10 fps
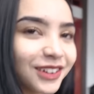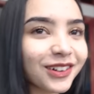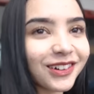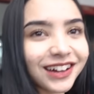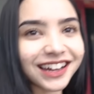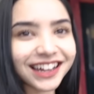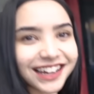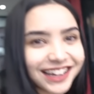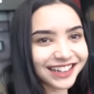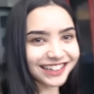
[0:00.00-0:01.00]

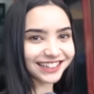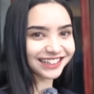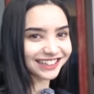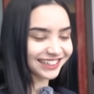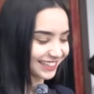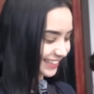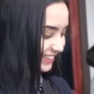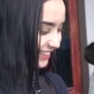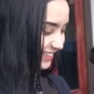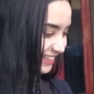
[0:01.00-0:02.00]
doang
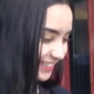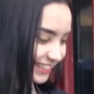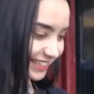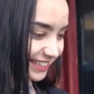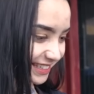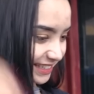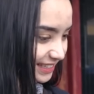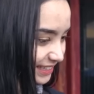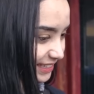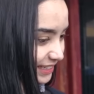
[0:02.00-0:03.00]
coba bener
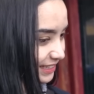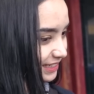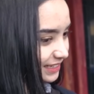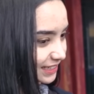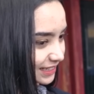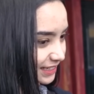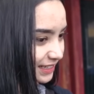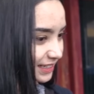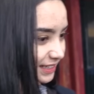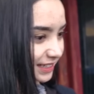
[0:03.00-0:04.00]
yakin
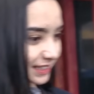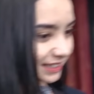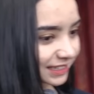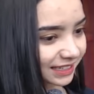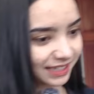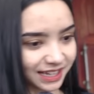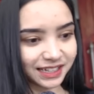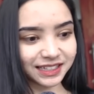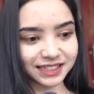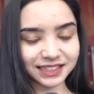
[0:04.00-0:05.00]
uh, yakin iya
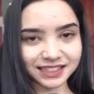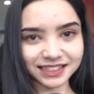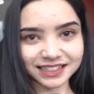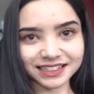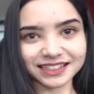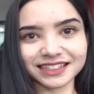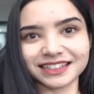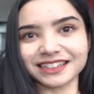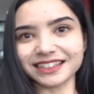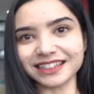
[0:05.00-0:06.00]

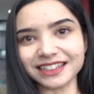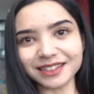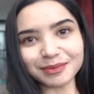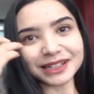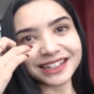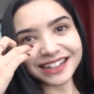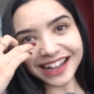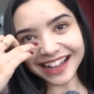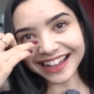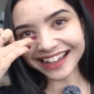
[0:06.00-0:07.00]
Hah? bener nggak